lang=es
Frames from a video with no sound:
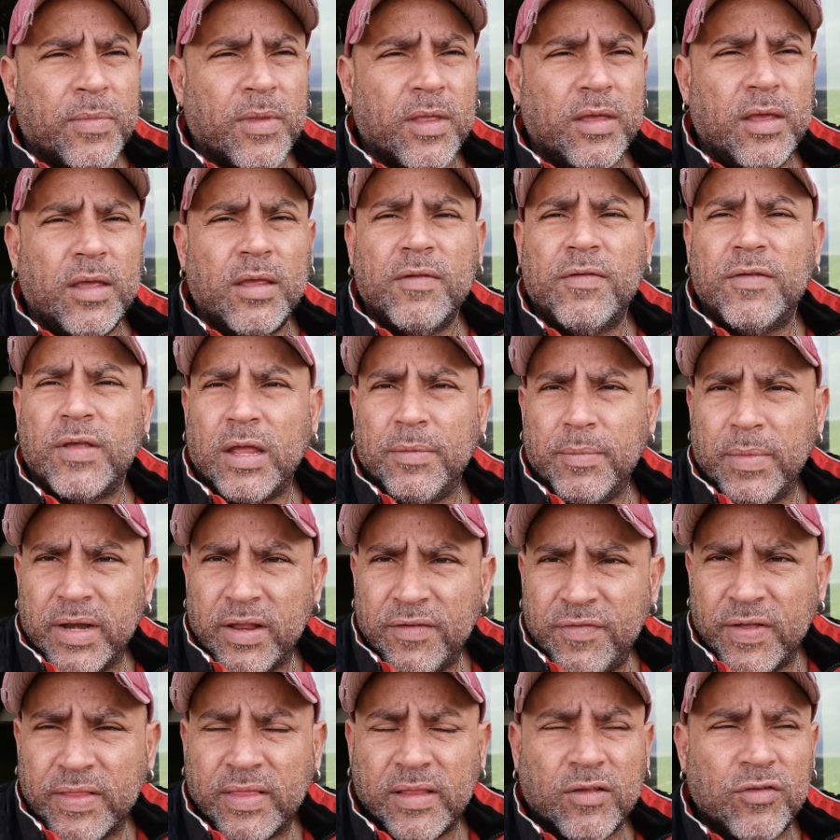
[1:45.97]
Y si hay
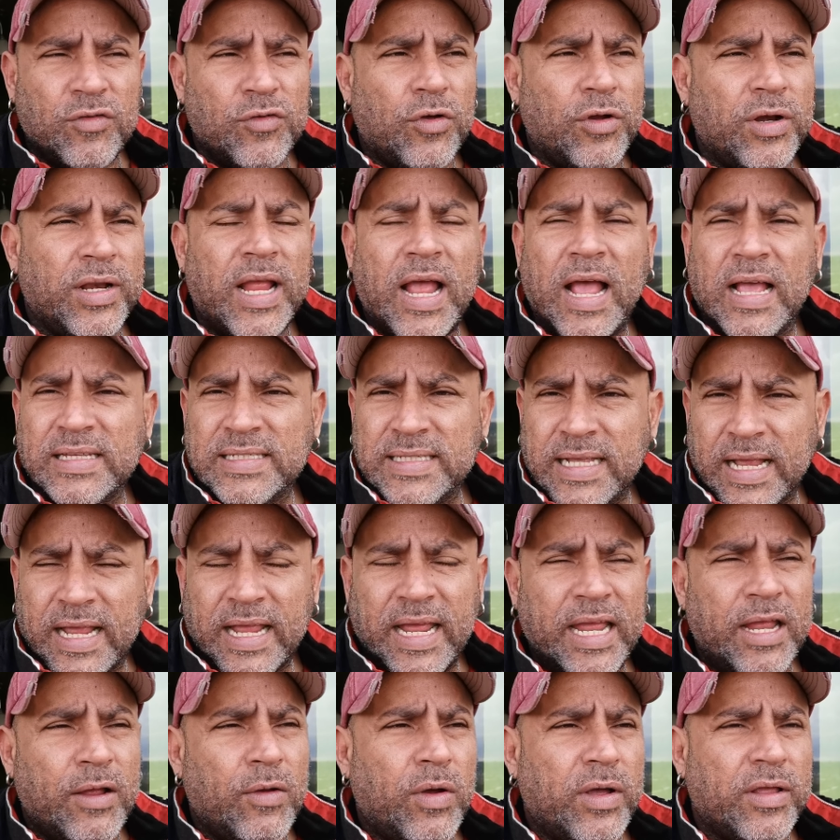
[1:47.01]
manifestaciones, hay
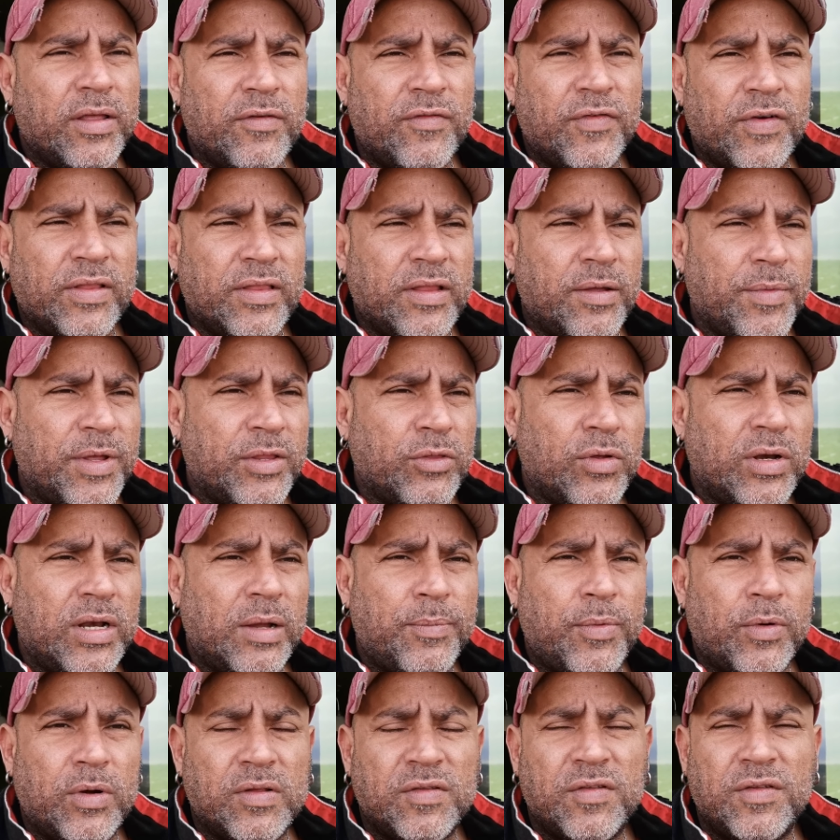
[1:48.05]
saqueos, hay enfrentamientos de
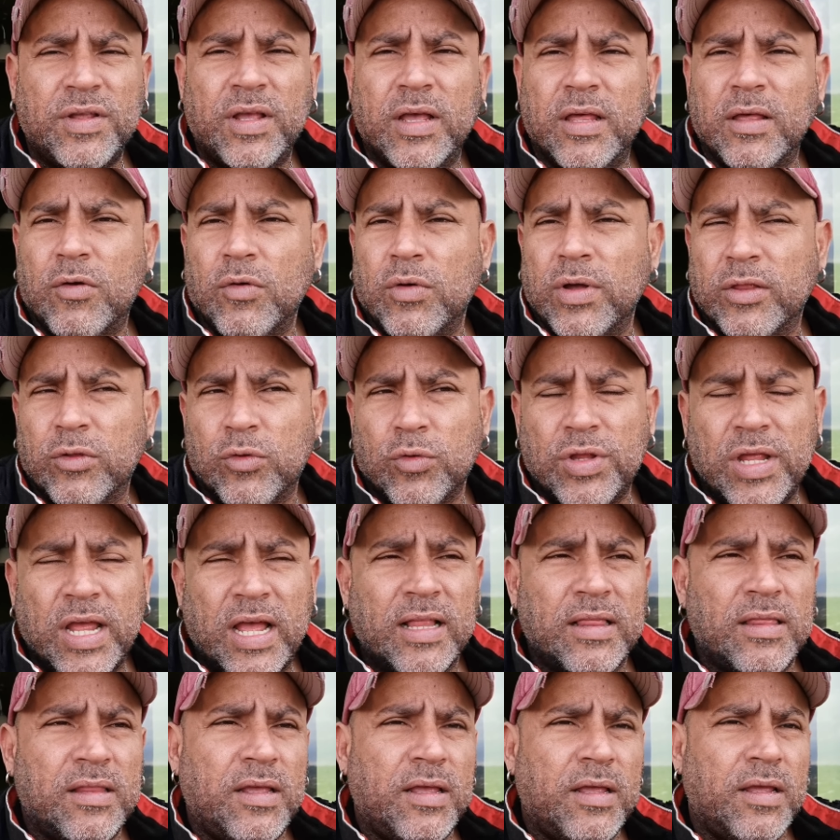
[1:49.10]
la policía con
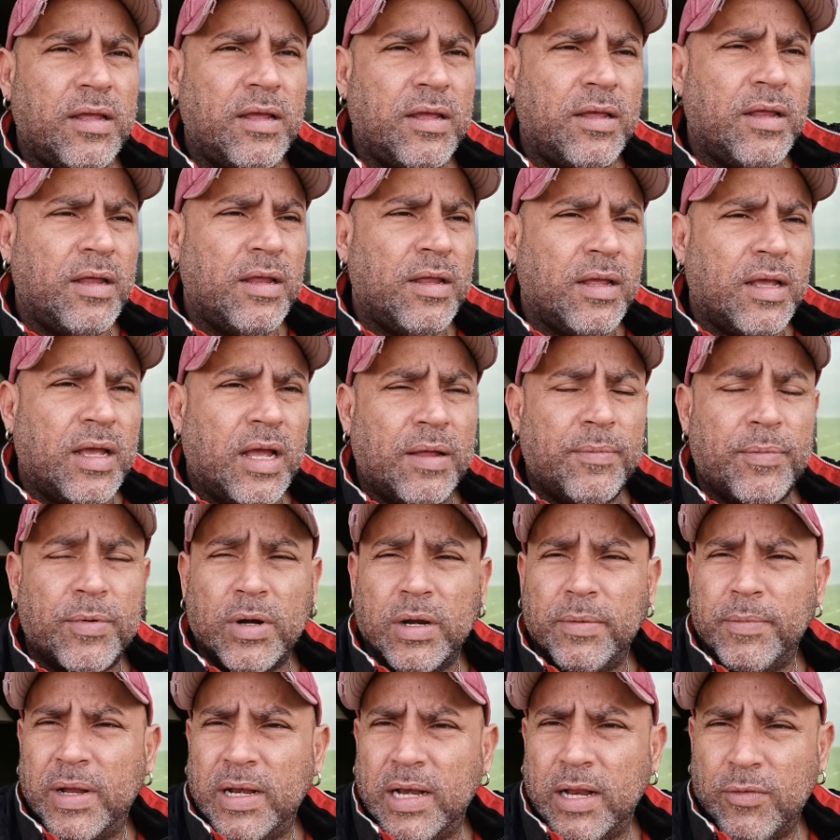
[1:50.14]
estudiantes, hay
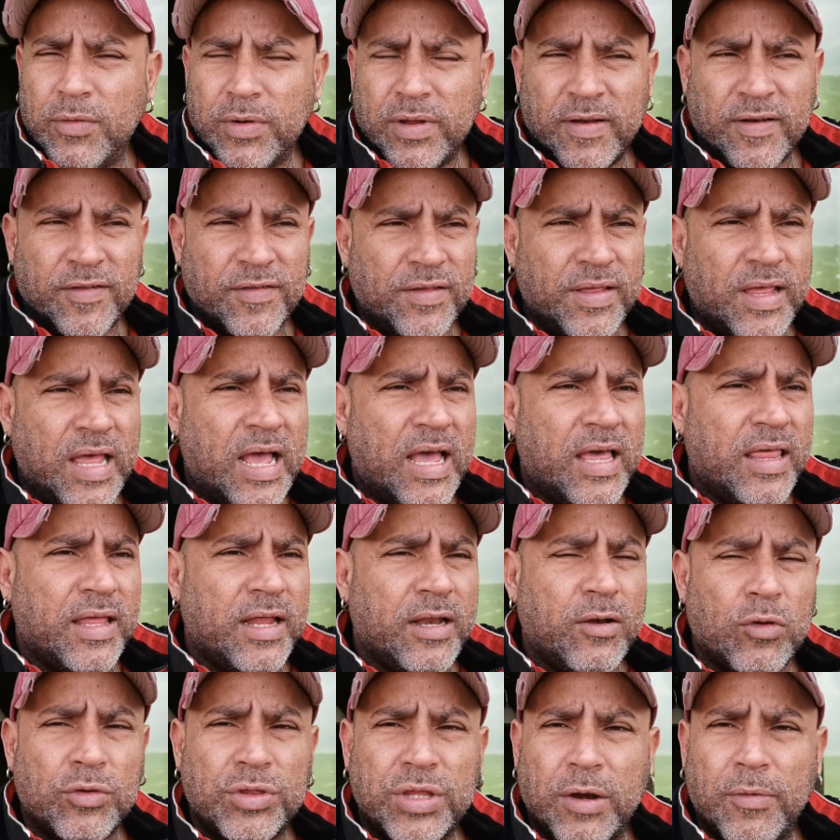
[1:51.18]
problemas en las universidades,
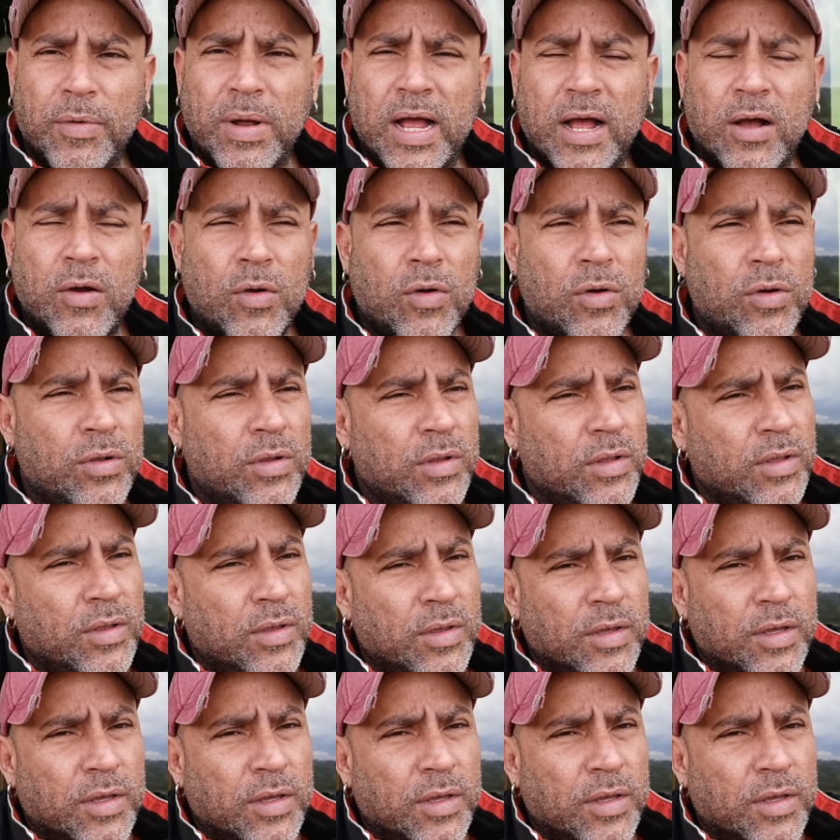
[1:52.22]
en los trabajos,